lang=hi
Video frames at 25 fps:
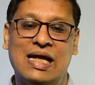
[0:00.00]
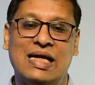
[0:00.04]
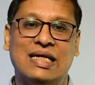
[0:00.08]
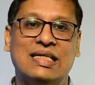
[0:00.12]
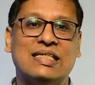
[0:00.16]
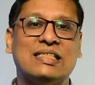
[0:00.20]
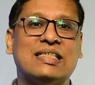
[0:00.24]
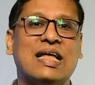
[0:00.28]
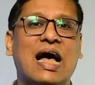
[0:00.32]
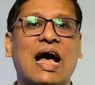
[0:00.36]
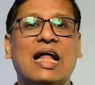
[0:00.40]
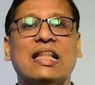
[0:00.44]

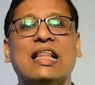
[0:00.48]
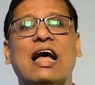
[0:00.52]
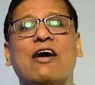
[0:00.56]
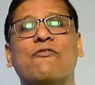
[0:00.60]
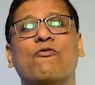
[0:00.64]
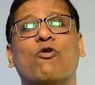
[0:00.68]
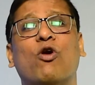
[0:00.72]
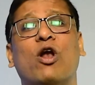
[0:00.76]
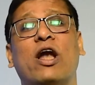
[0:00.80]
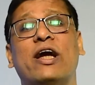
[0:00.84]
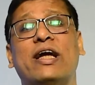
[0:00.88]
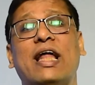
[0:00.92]
ज्यादा
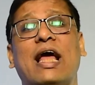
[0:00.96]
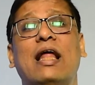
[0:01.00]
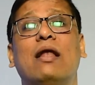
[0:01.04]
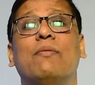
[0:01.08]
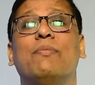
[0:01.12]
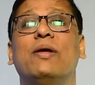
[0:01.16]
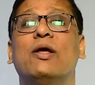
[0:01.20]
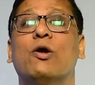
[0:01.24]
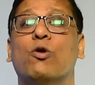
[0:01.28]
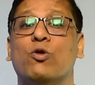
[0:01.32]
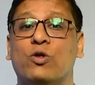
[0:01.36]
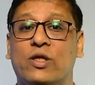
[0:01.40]
वॉलेटाइल
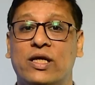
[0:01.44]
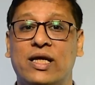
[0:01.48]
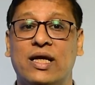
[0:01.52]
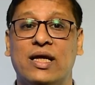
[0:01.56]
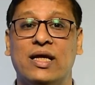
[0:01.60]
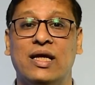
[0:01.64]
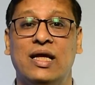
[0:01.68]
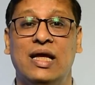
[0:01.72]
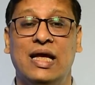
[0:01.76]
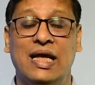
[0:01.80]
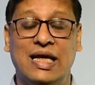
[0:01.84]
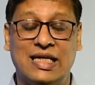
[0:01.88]
भी होती
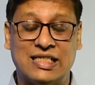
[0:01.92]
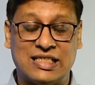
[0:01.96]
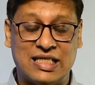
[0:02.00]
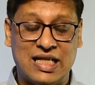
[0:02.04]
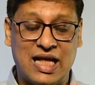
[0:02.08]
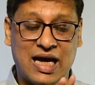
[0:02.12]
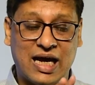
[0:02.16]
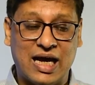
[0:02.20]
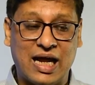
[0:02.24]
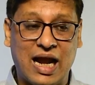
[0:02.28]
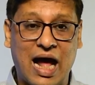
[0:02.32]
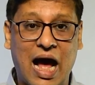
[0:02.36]
है
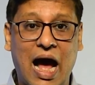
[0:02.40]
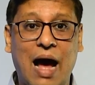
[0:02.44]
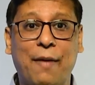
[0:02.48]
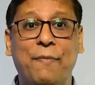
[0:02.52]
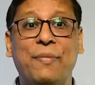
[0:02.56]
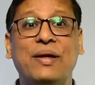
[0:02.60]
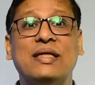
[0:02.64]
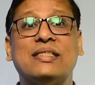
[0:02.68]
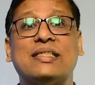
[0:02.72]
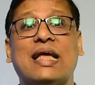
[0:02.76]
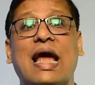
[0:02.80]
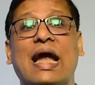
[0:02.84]
इसलिए अगर
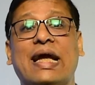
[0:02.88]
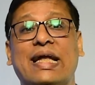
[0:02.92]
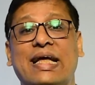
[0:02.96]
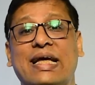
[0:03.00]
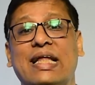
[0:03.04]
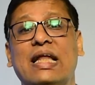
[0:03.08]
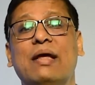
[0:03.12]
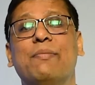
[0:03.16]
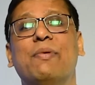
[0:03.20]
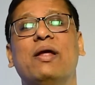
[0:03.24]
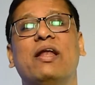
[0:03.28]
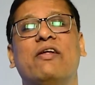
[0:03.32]
आप इस
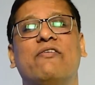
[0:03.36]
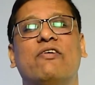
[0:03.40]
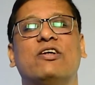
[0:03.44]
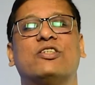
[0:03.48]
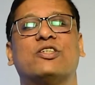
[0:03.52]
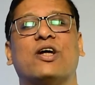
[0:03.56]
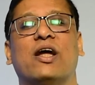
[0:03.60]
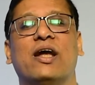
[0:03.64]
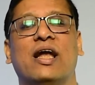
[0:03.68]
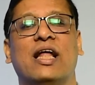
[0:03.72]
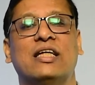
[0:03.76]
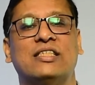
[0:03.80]
कैटेगरी में निवेश
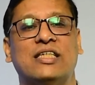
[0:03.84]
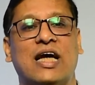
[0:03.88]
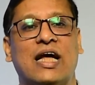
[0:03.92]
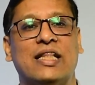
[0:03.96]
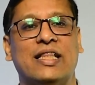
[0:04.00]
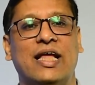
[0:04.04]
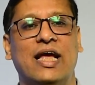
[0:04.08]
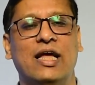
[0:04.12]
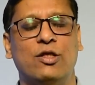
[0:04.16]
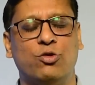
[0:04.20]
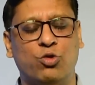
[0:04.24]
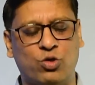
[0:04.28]
करना
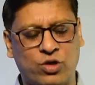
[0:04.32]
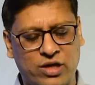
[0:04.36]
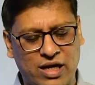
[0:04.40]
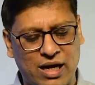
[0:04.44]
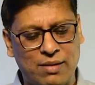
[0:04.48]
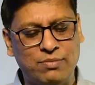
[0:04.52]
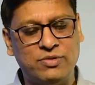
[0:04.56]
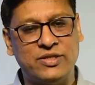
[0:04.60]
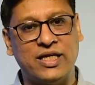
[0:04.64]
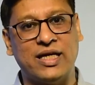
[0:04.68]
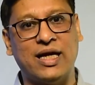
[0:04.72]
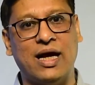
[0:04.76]
चाहते हैं तो
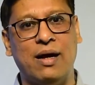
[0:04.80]
कम से